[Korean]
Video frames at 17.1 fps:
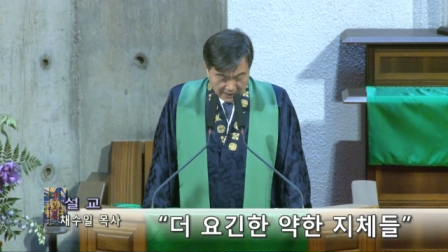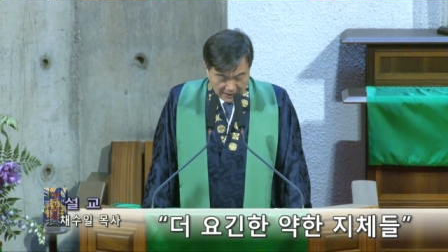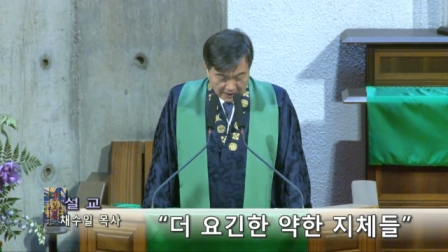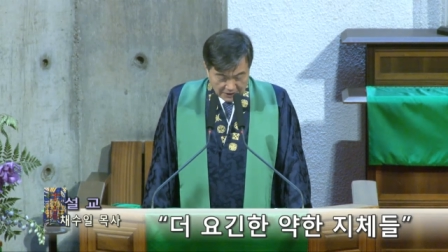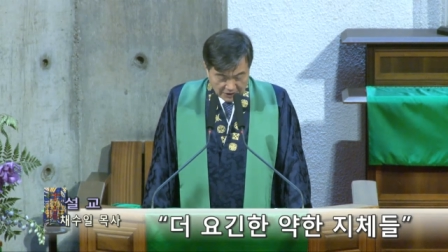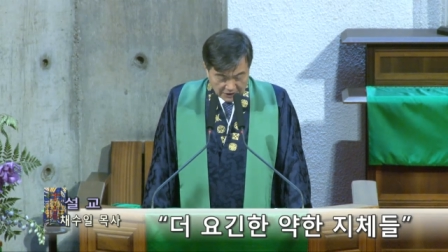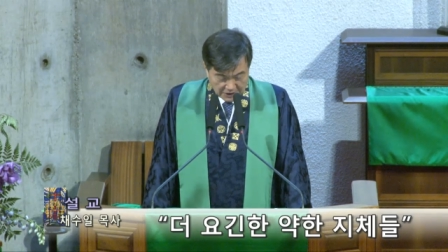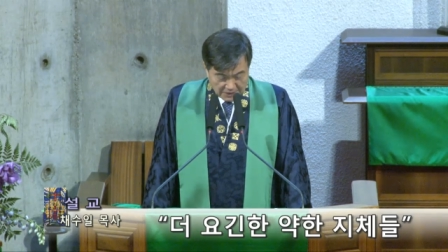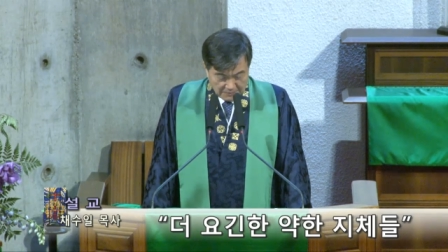
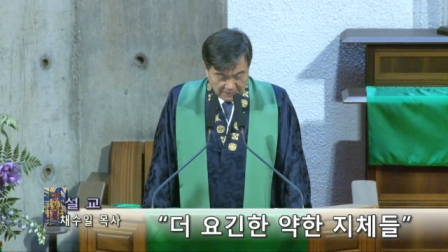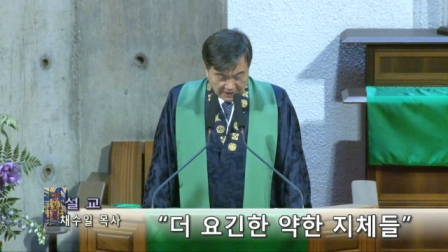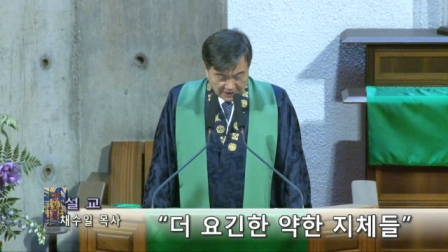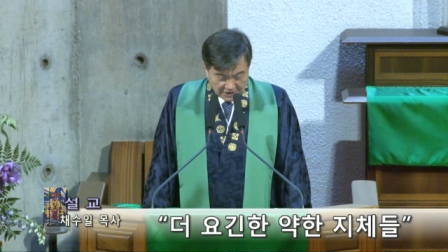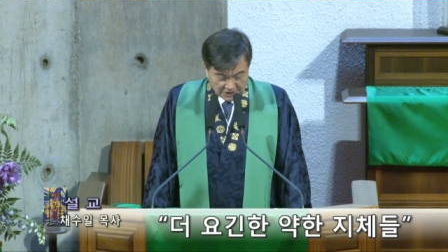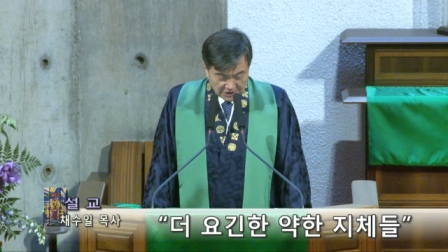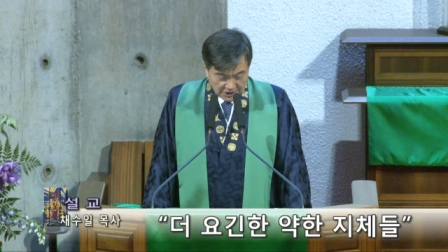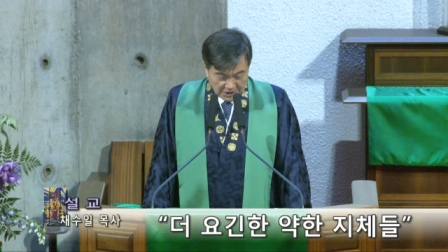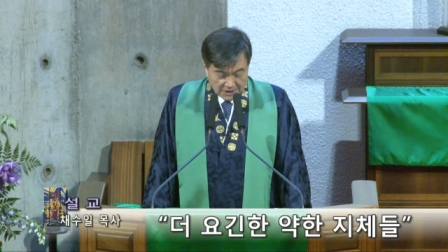가격이
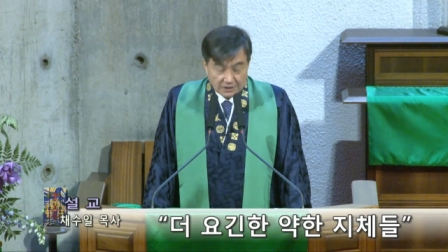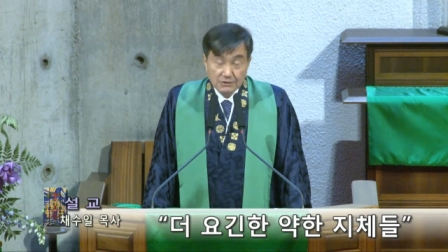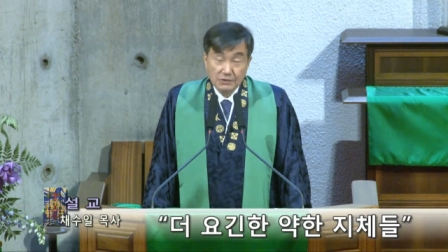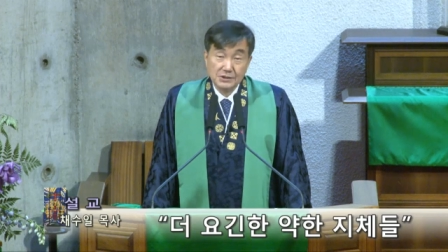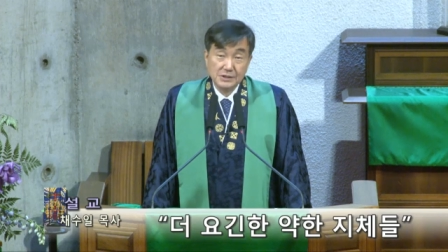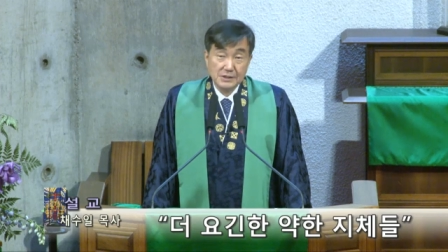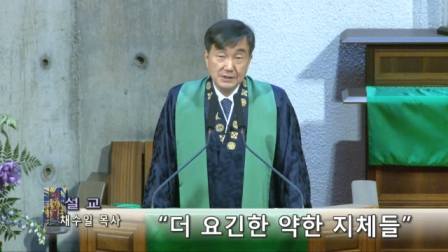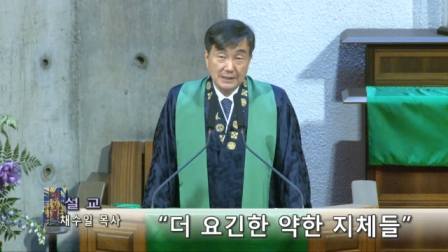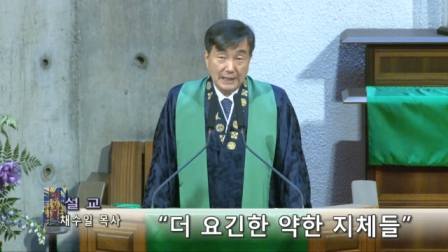매겨져 있는
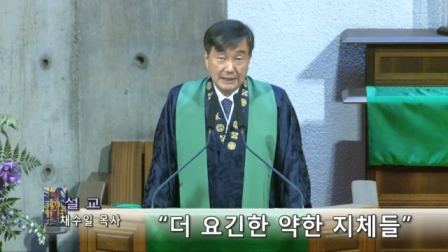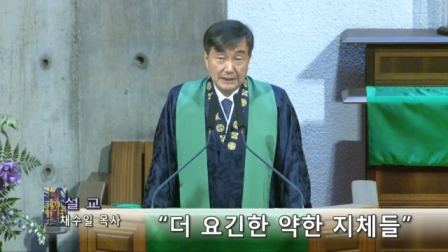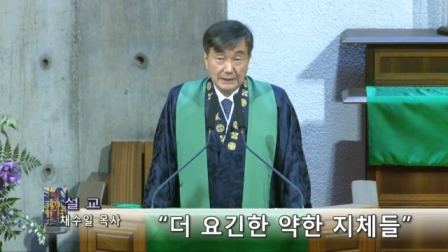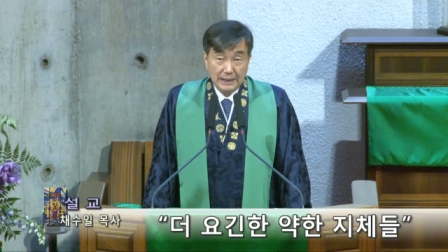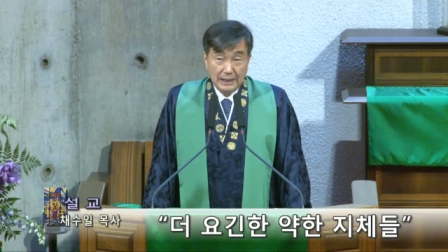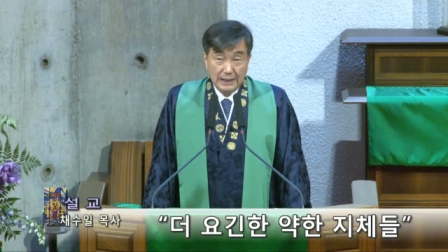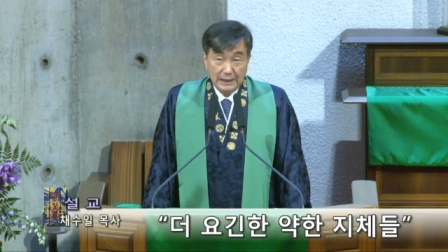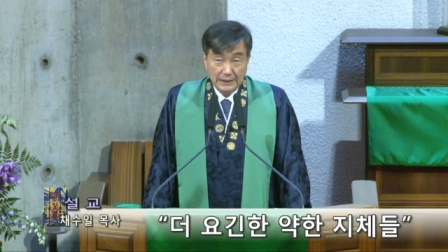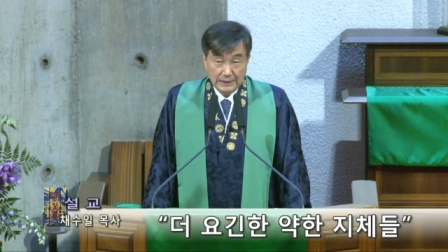것은
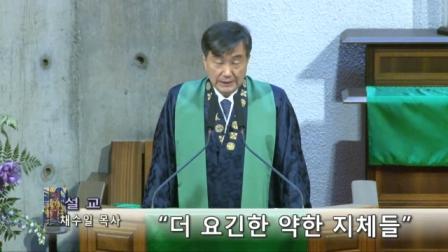낫다.